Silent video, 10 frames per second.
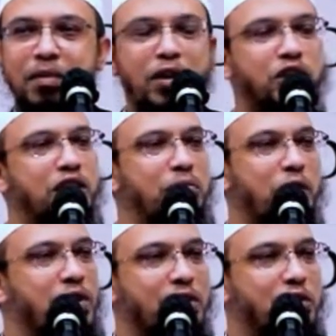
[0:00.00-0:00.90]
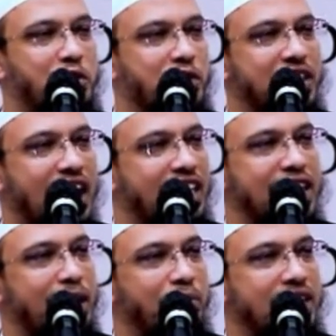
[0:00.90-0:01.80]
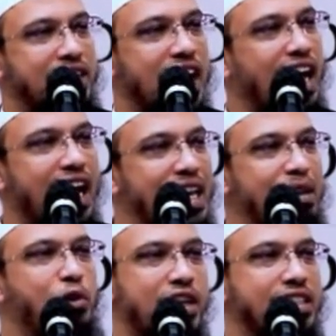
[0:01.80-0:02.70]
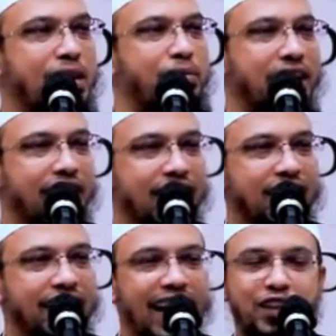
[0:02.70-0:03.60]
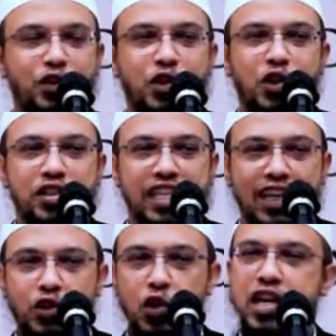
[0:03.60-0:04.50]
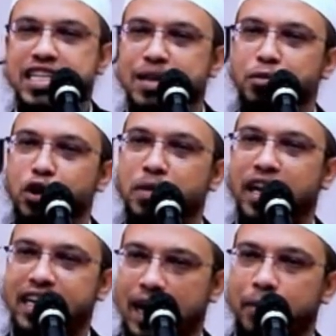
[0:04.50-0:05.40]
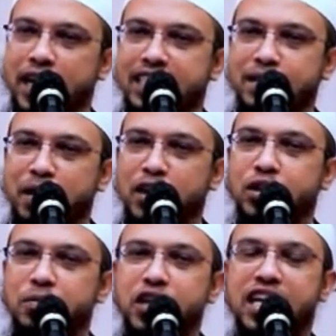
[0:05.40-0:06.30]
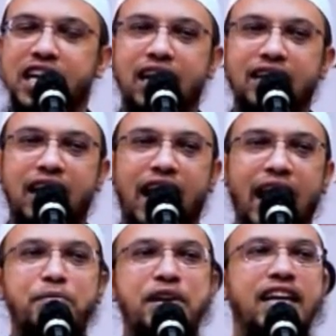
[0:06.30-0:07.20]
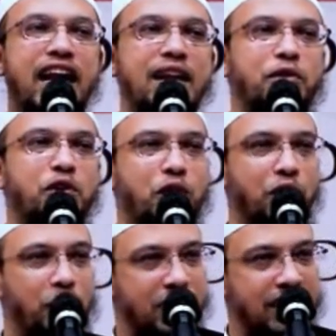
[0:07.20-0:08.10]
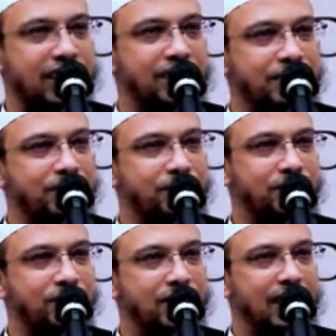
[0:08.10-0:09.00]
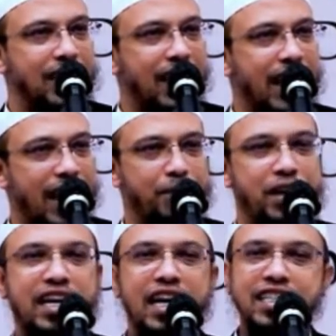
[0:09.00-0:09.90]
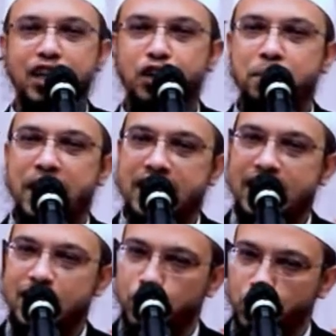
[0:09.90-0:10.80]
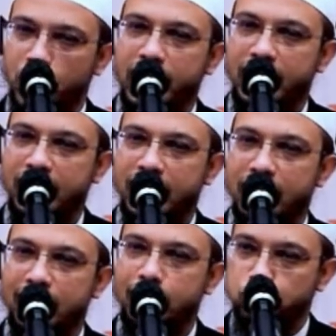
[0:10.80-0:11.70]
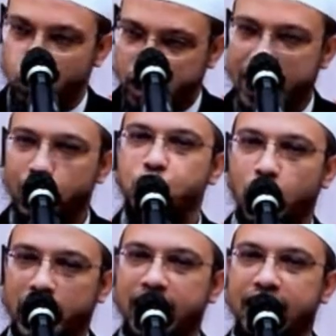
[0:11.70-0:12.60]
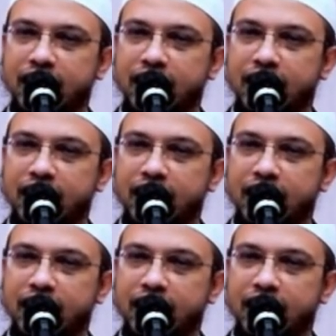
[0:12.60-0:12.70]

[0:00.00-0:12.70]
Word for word: মানুষের মরণ এত সহজে আসে না ভাই যে না খাইলে মরে যাবে এত সহজ না শরীরে যে পরিমাণ খাবার আছে মানুষের বডিটাকে আল্লাহ তালা হাইব্রিড গাড়ির মতো তৈরি করেছে হাইব্রিড গাড়ি যেরকম ব্যাটারিতেও চলে ফুয়েলেও চলে